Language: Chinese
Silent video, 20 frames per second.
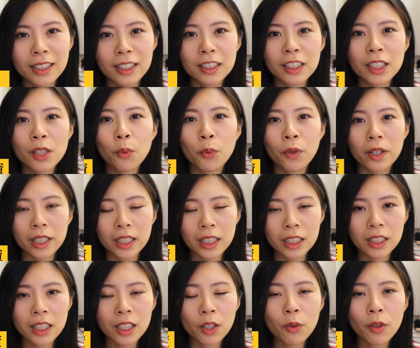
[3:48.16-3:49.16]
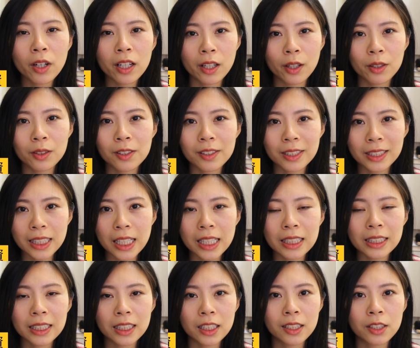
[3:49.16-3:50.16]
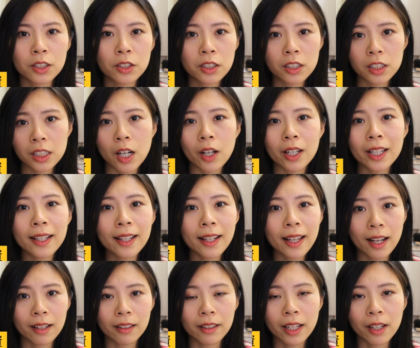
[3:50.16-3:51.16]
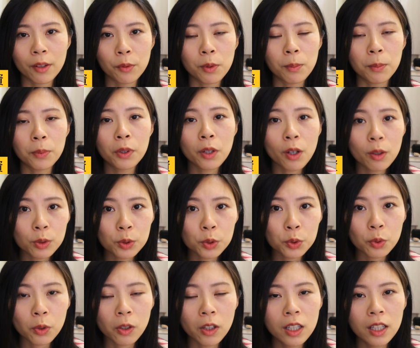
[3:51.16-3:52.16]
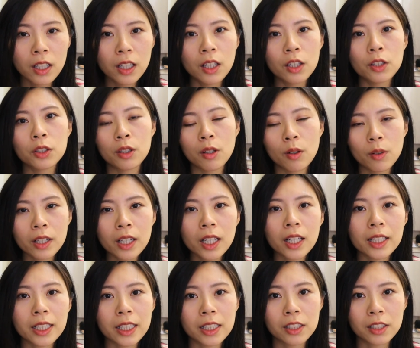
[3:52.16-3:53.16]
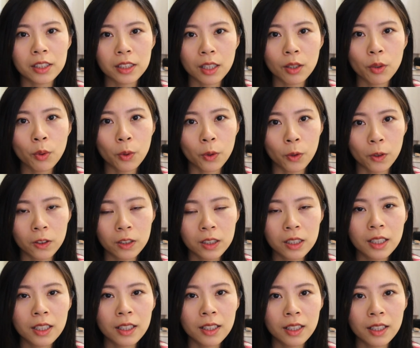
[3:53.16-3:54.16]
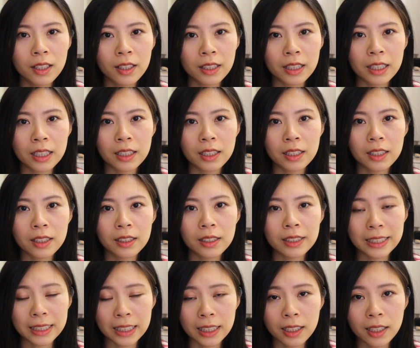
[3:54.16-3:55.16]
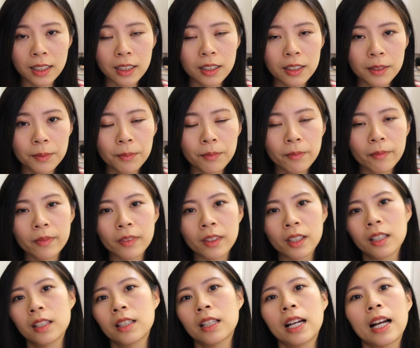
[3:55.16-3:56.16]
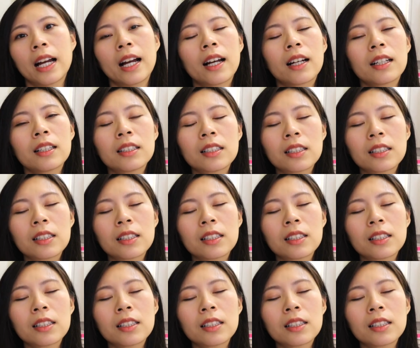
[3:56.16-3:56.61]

而且我一定会留有现金，至少一两年我不工作都可以生活，的金额。那，